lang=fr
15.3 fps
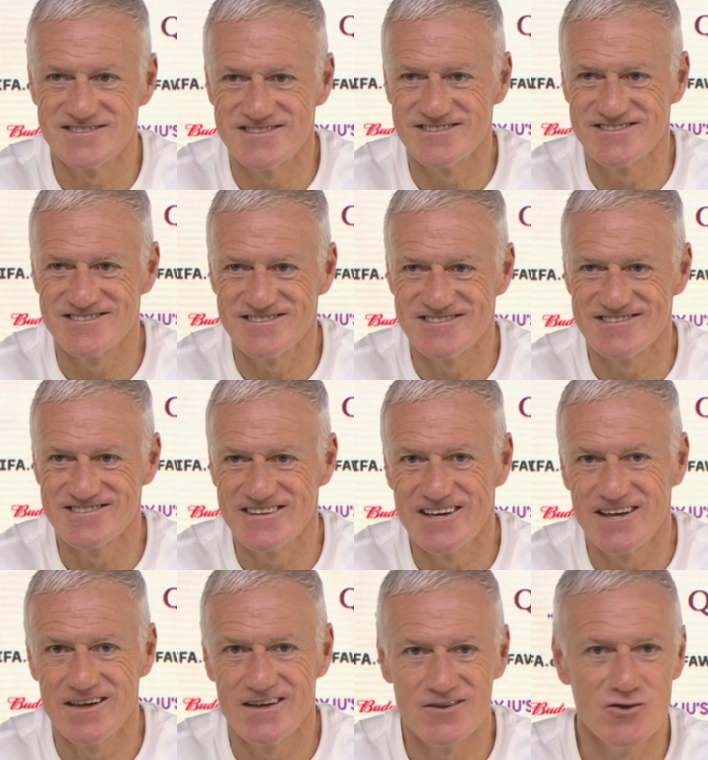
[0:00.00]
attaque
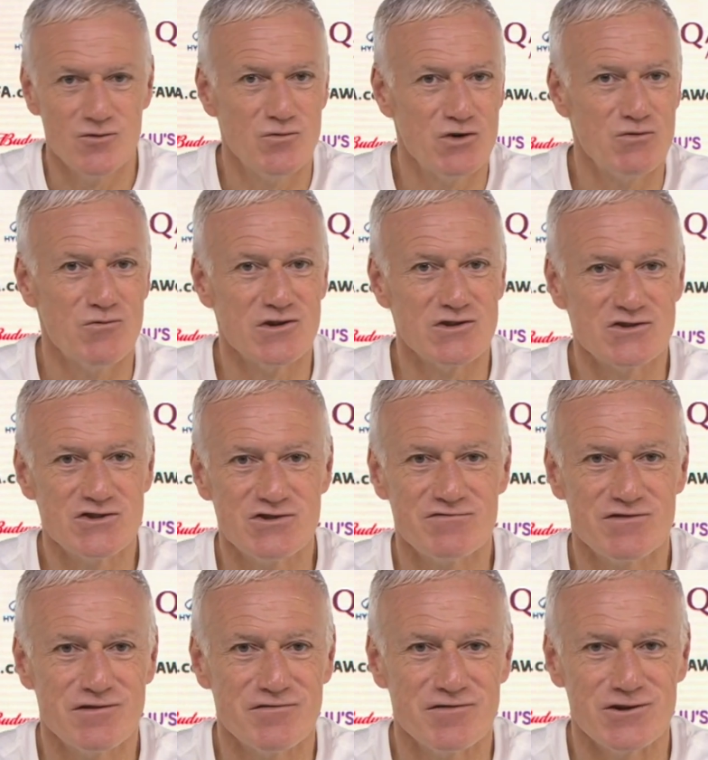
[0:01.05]
Demande-moi si je vais
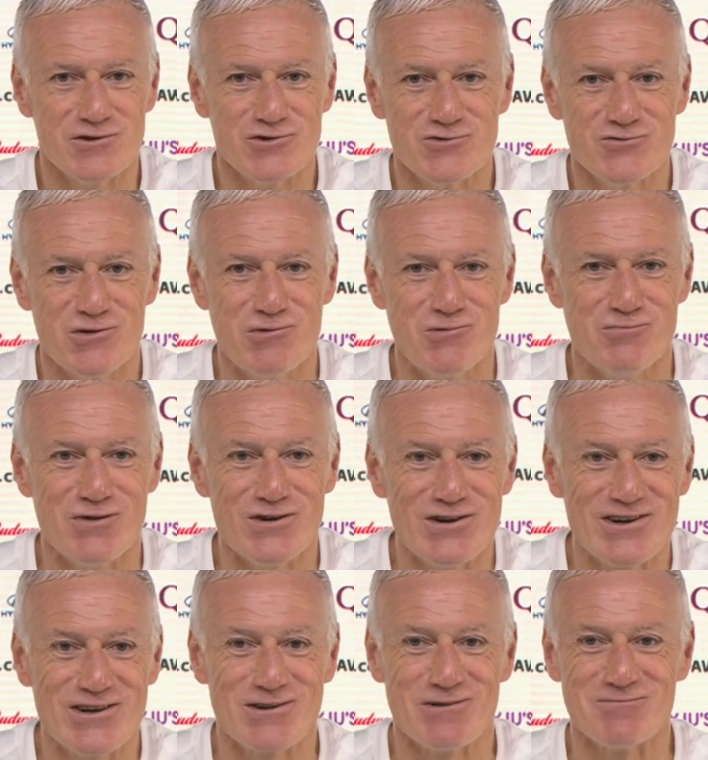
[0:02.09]
le faire jouer ou
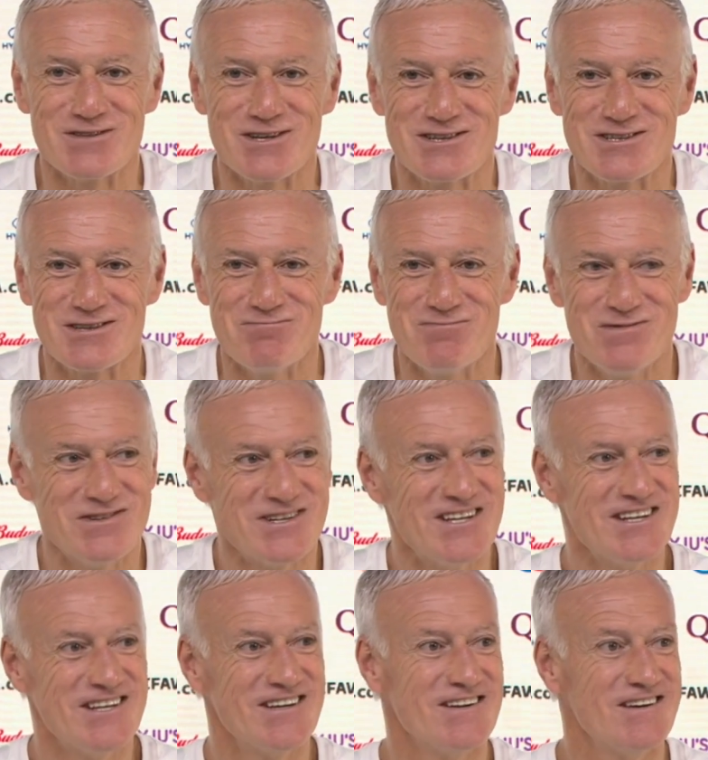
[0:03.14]
pas, comme ça c'est plus
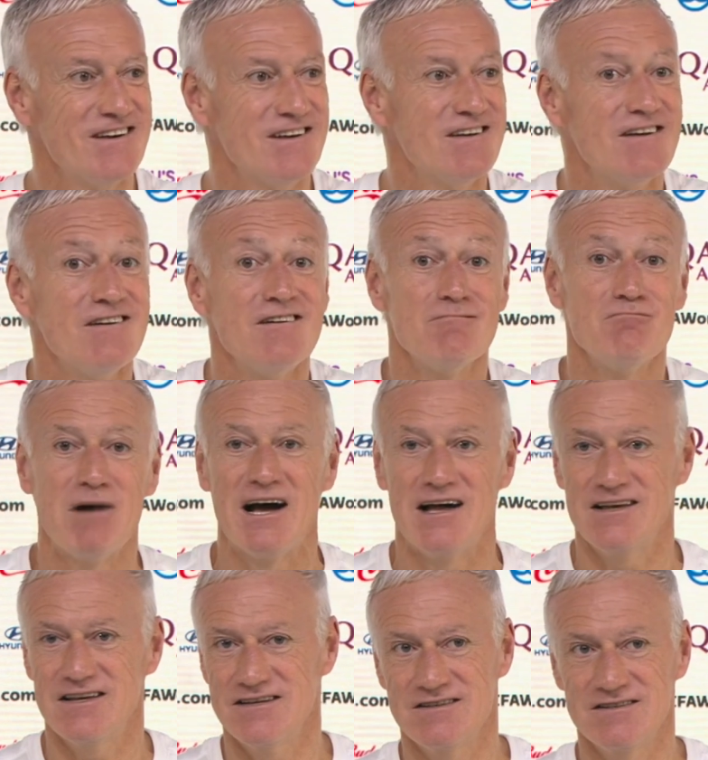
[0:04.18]
clair.
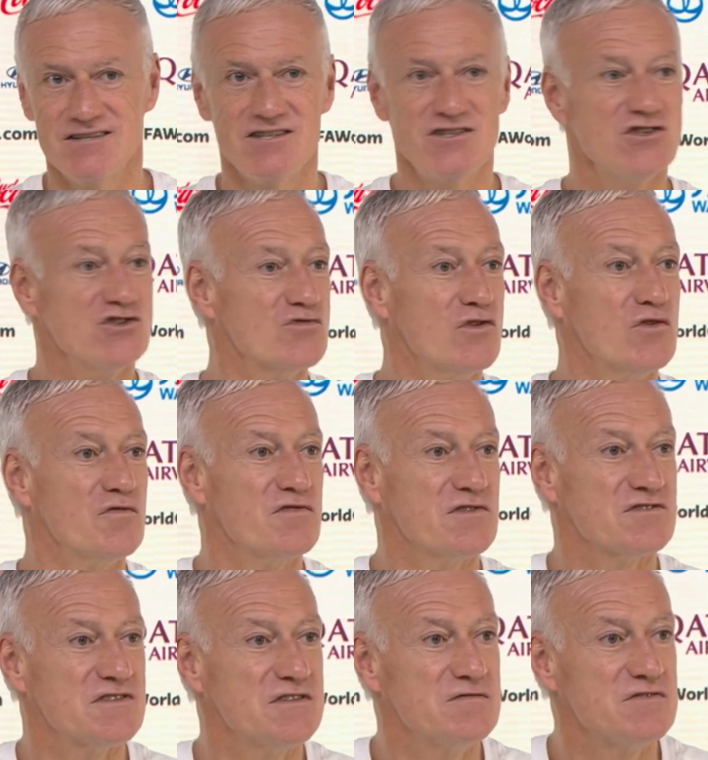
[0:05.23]
Il y a des joueurs
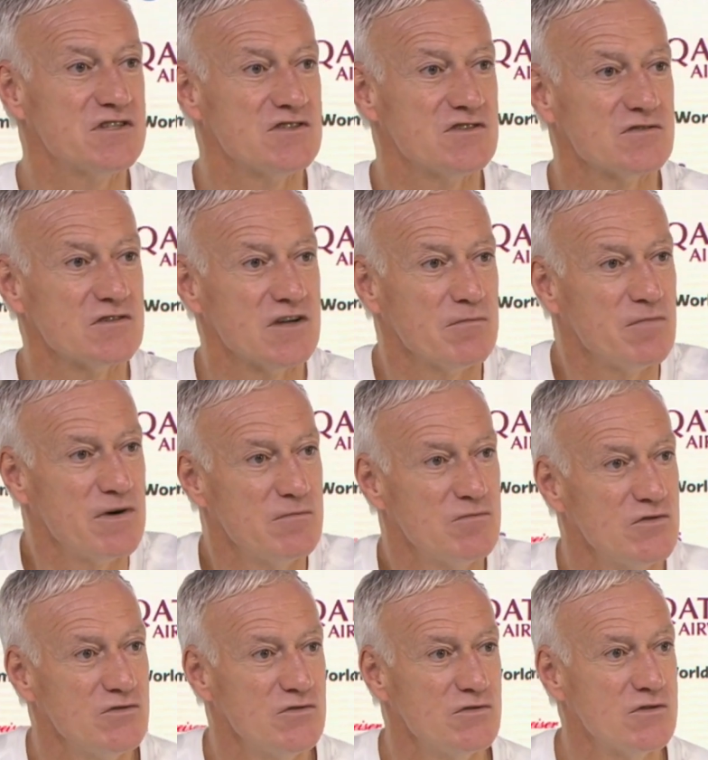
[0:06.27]
offensifs qui sont
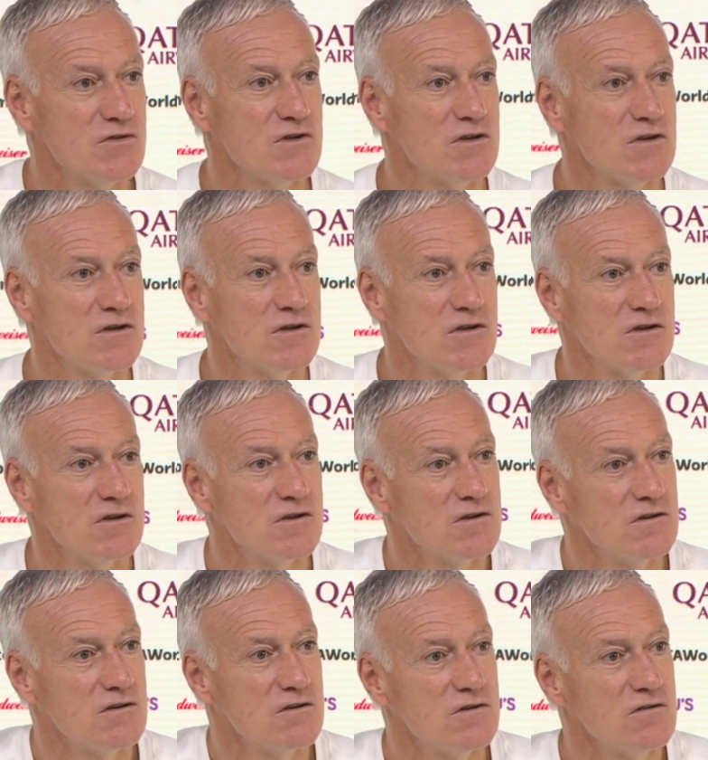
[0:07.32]
capables
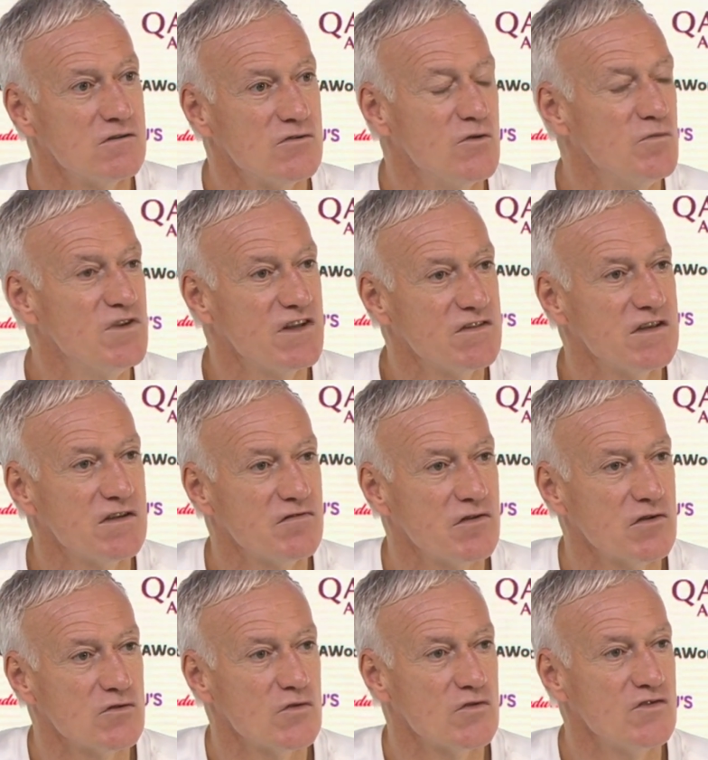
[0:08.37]
de bien
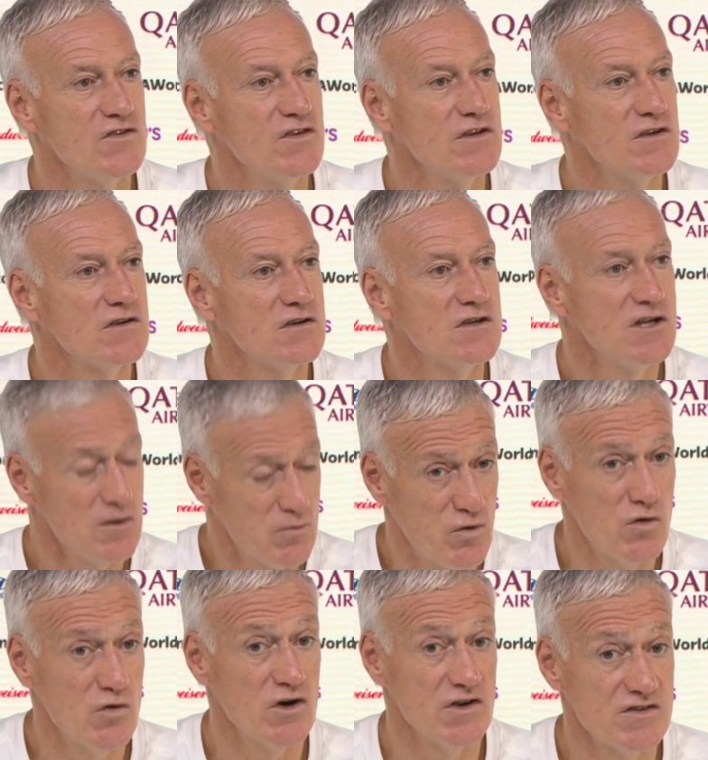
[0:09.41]
défendre aussi. Il a
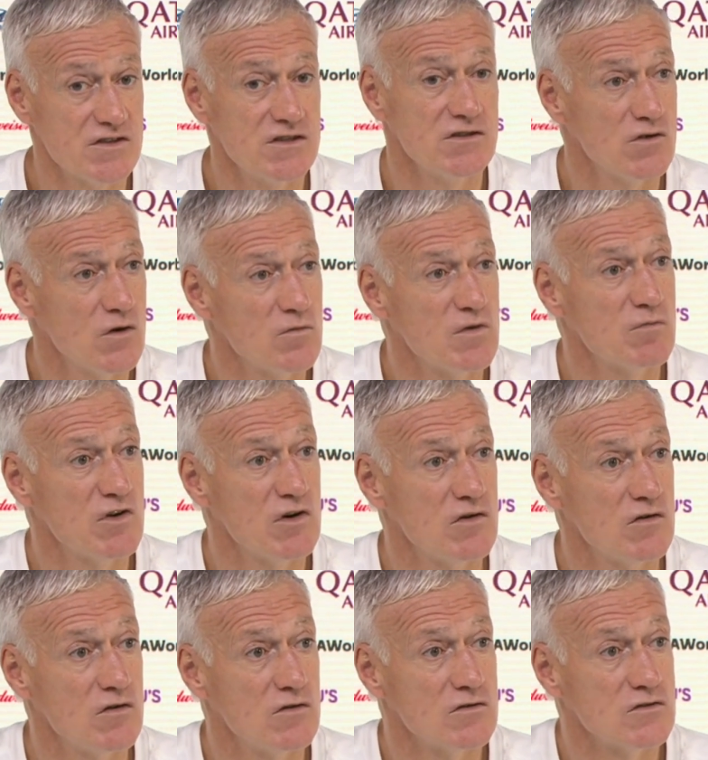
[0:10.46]
progressé énormément
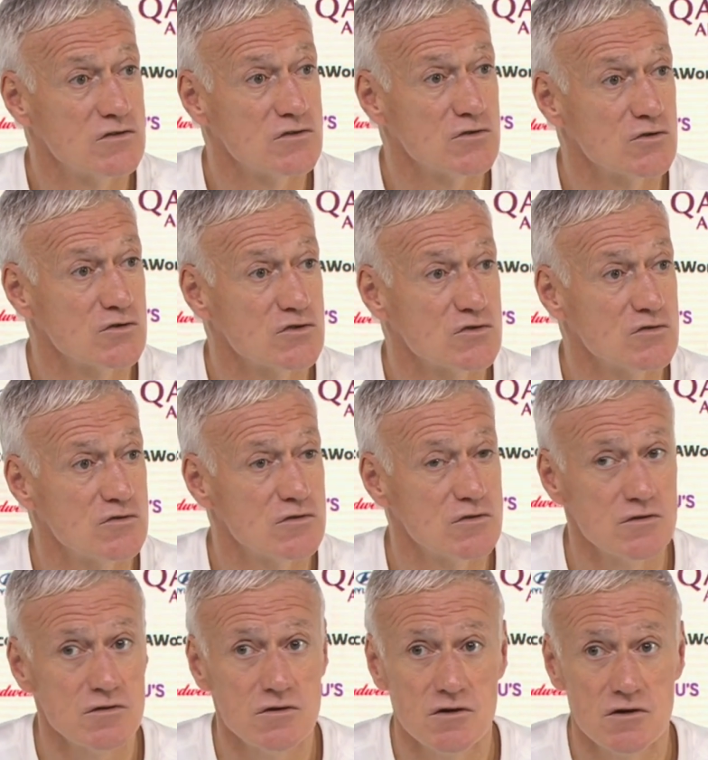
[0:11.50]
sur ce,
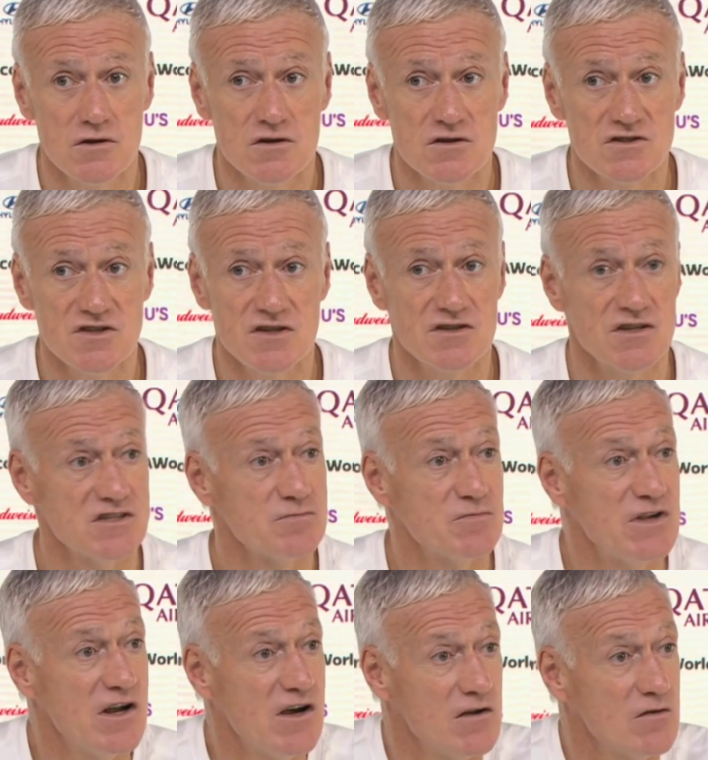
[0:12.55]
cet
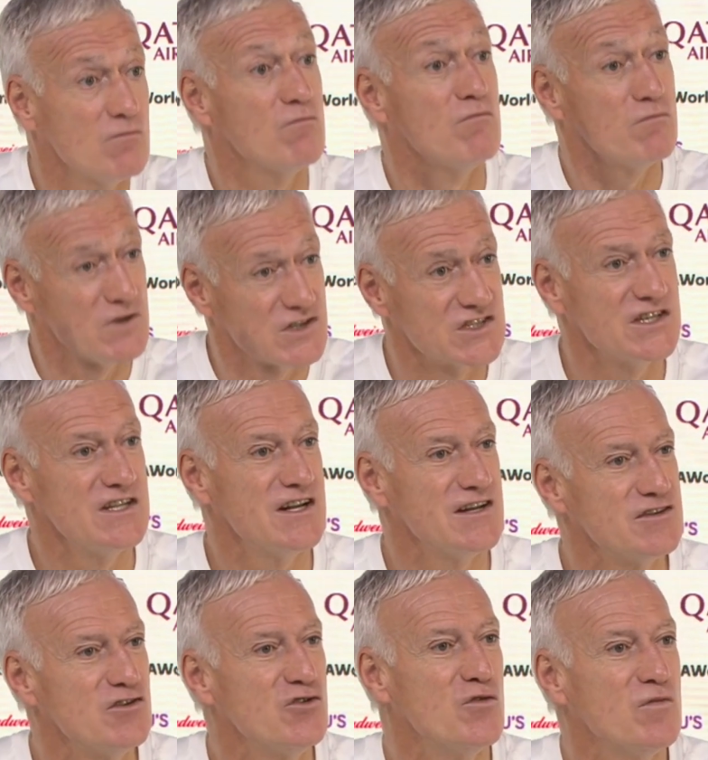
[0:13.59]
aspect-là, parce qu'il a
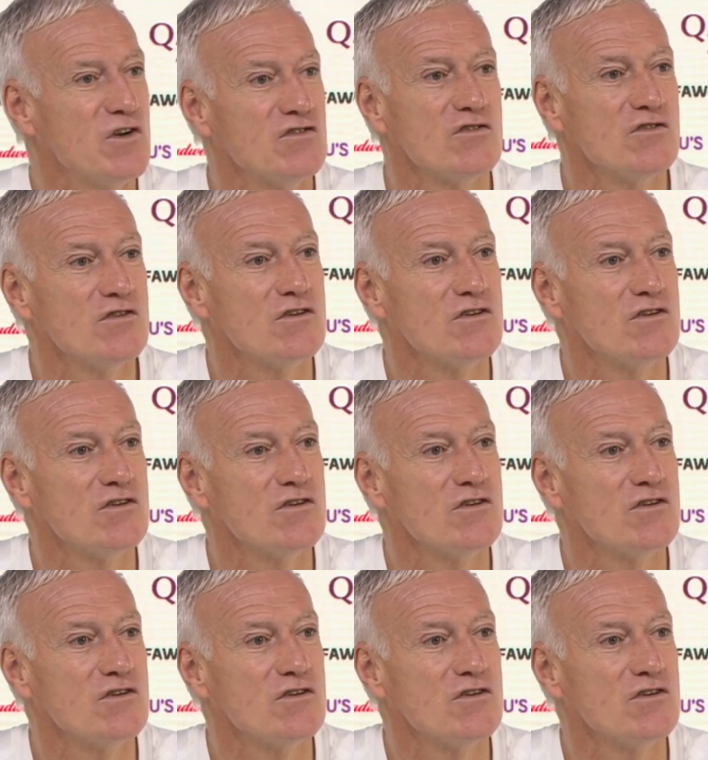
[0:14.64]
des demandes